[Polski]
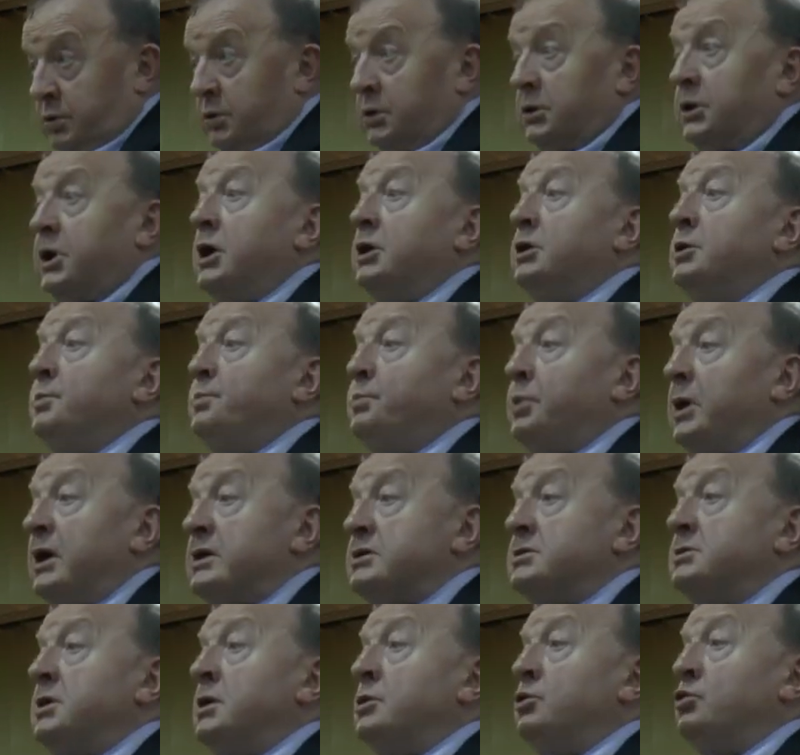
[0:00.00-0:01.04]
kiedy
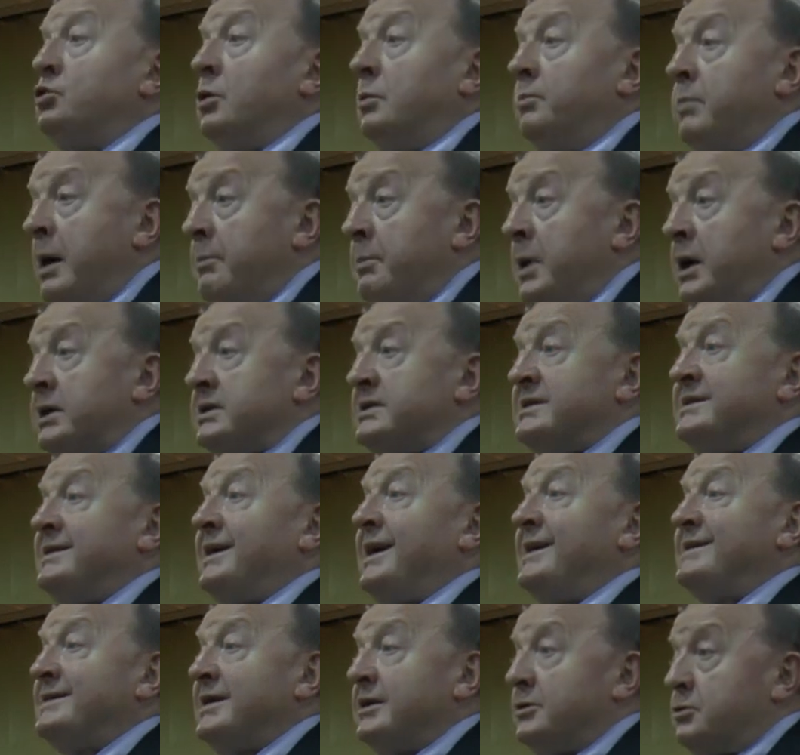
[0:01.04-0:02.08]
prezydent Obama
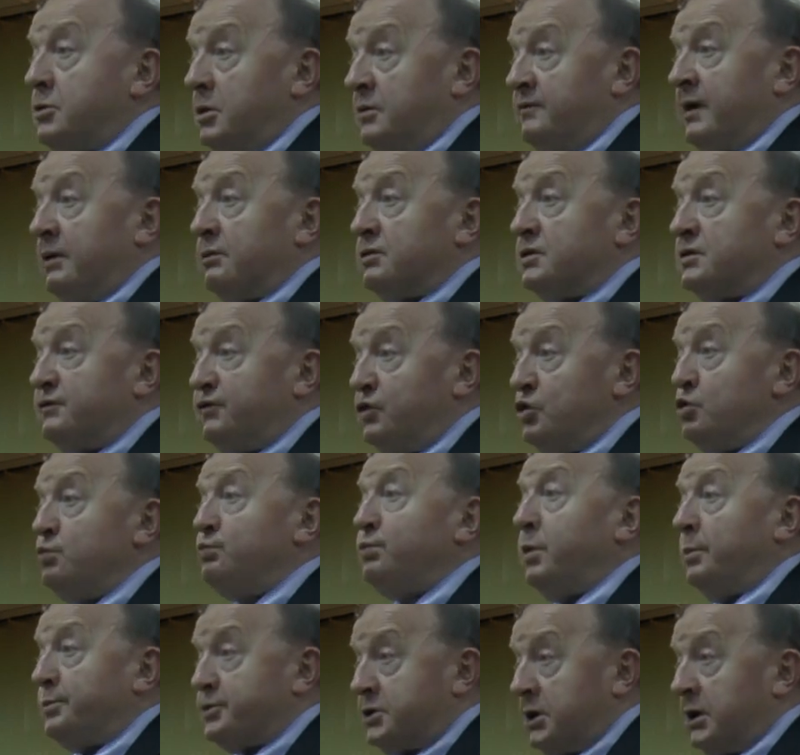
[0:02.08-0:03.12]
zresetował swój
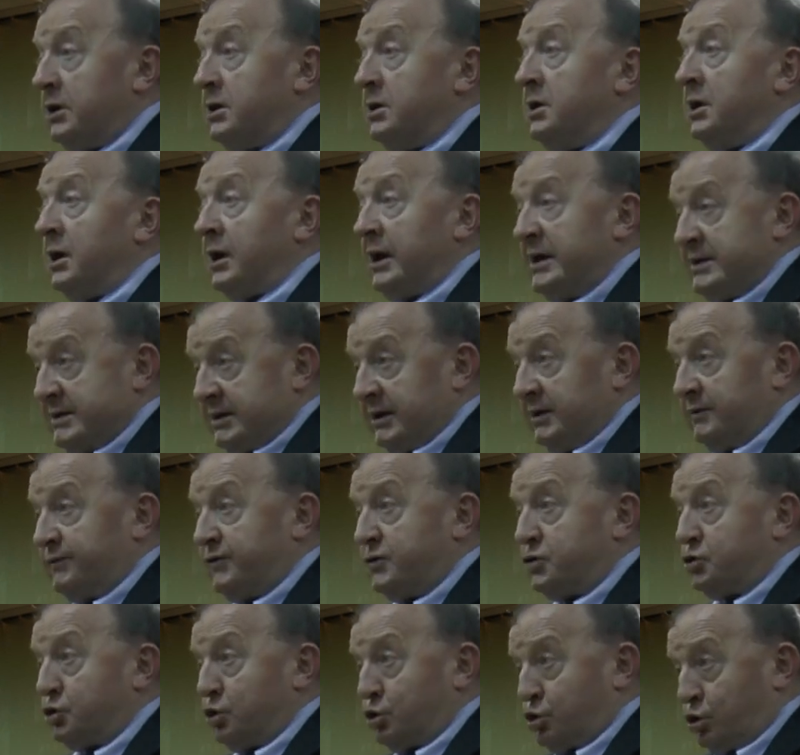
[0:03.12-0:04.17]
poprzedni reset w
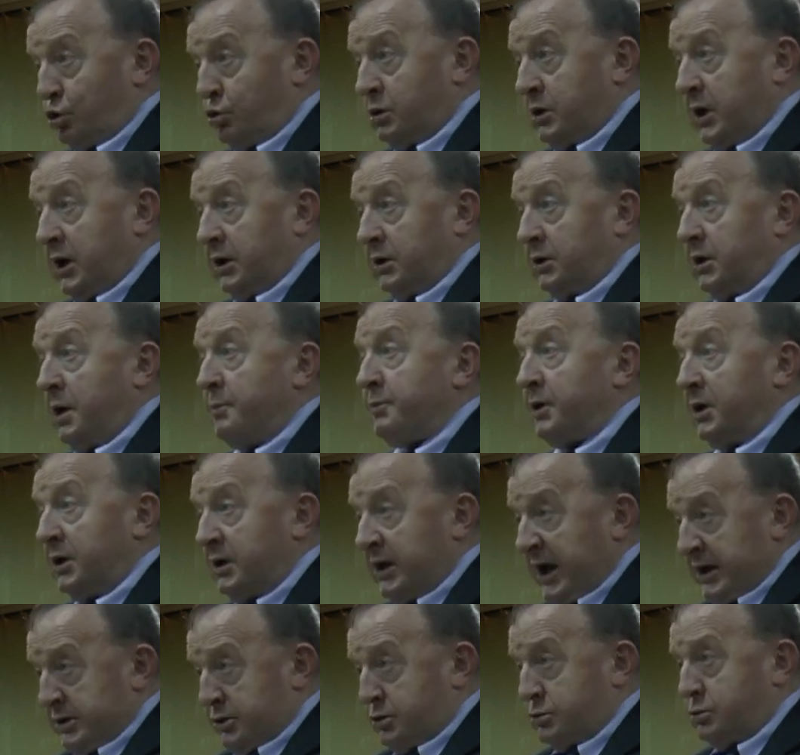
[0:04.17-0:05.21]
stosunkach
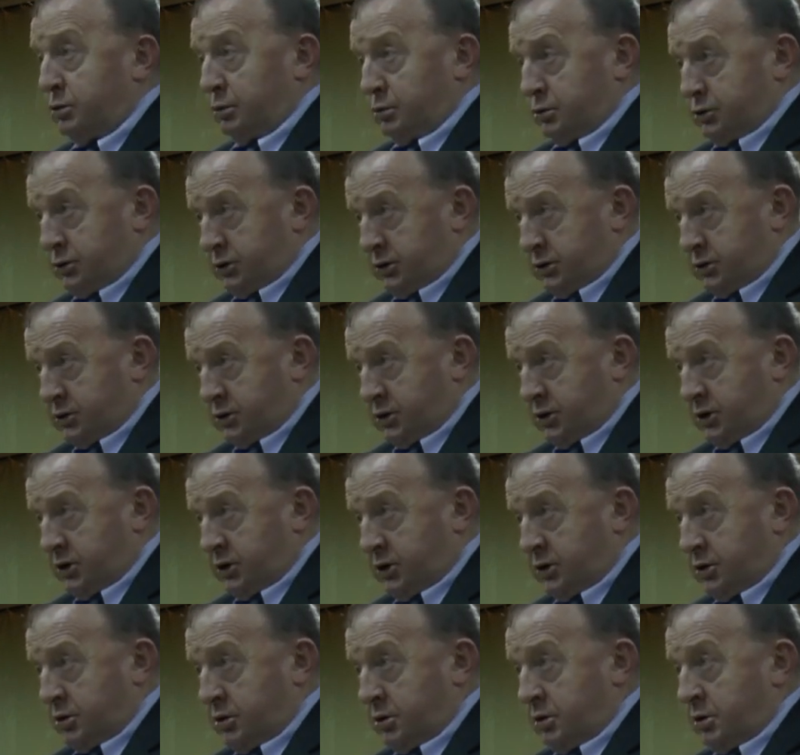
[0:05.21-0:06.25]
amerykańsko-rosyjskich,
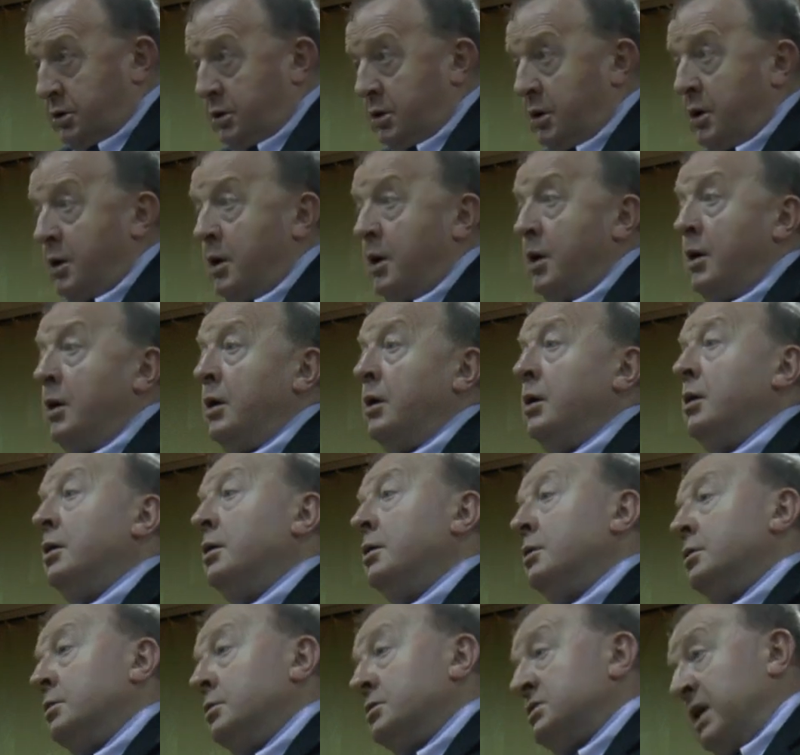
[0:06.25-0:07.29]

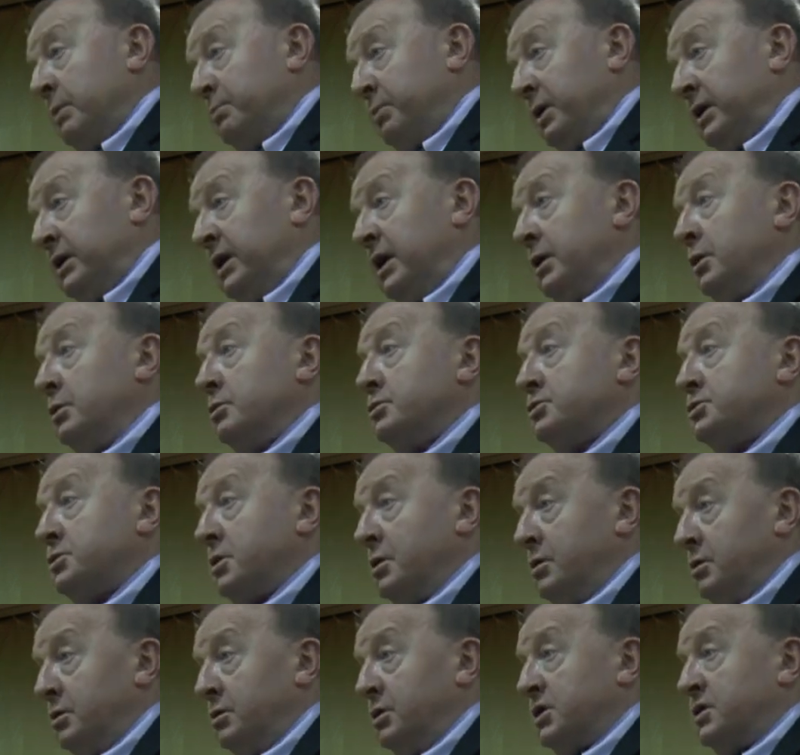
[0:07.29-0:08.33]
zapalając
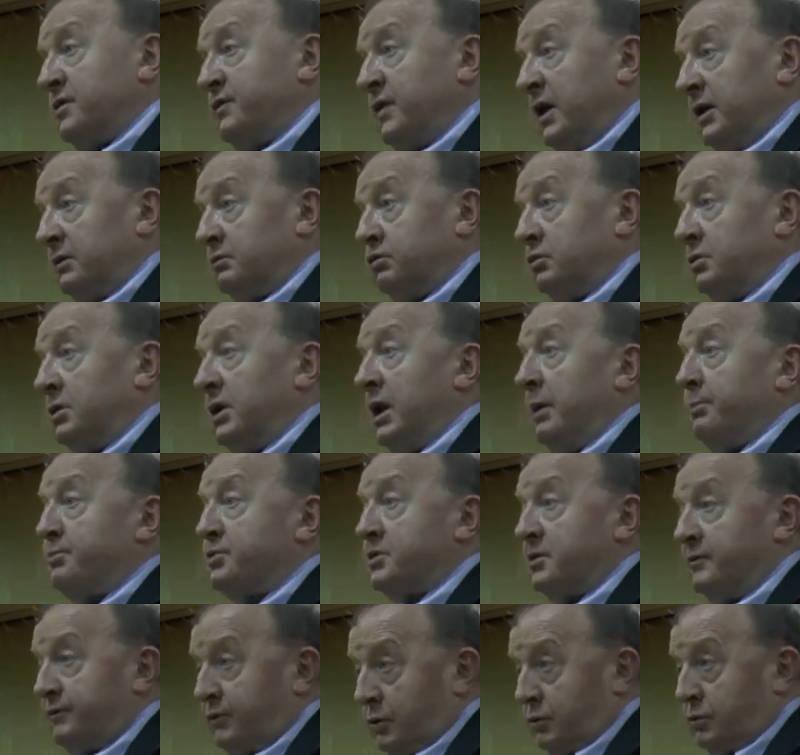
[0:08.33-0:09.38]
zielone światło dla
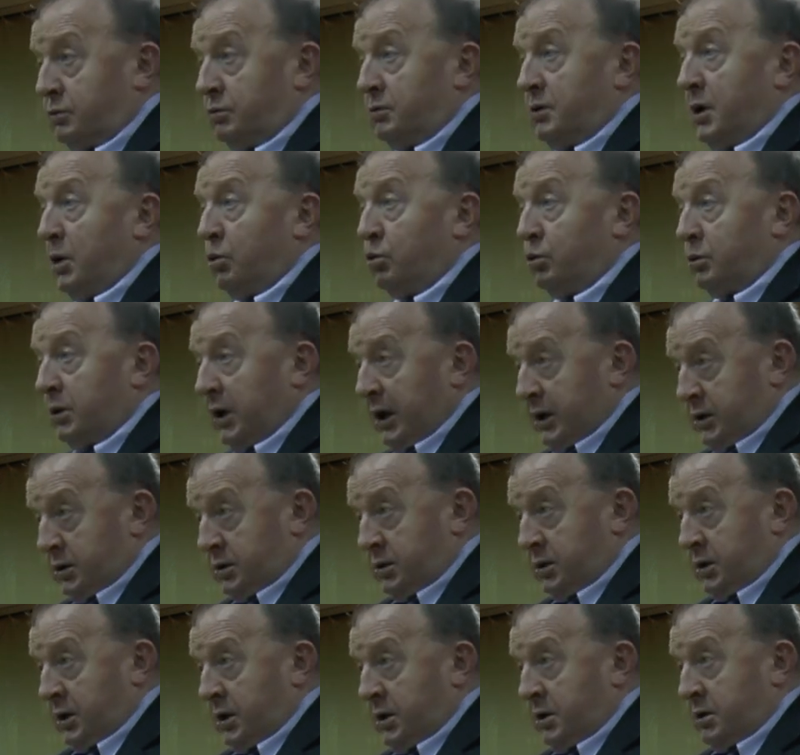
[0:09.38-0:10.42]
przewrotu na
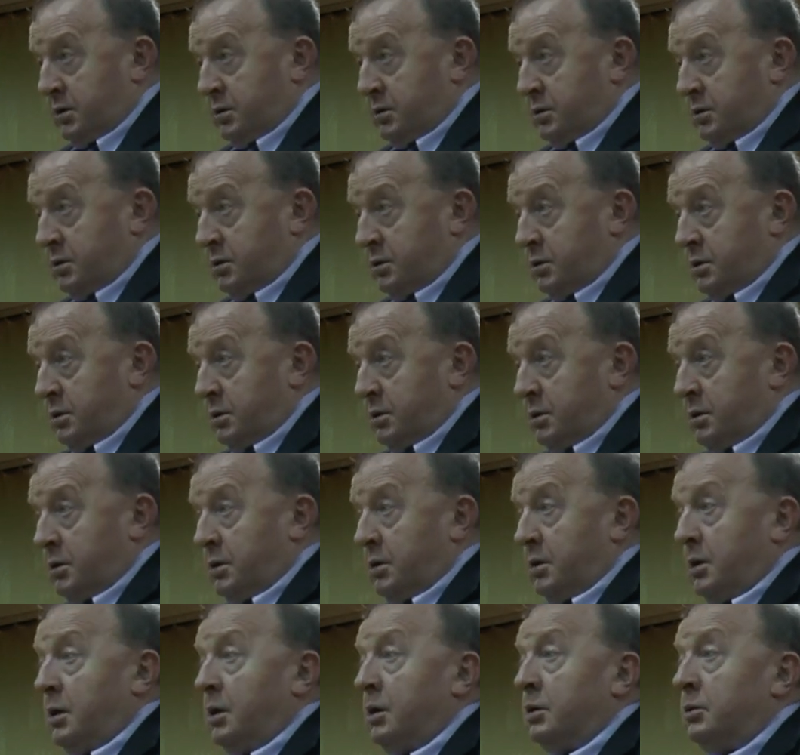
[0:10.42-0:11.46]
Ukrainie,
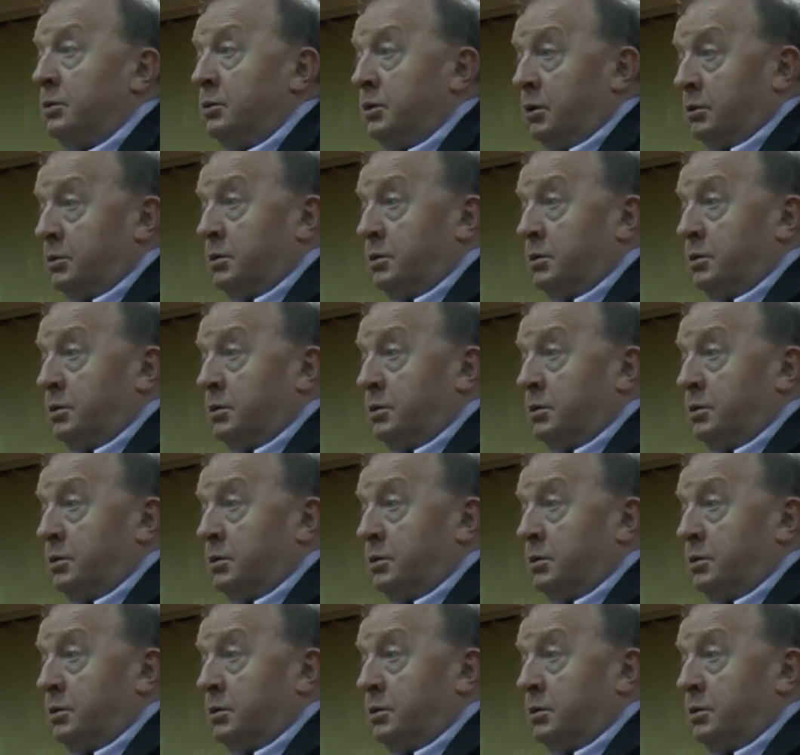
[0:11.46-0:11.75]
no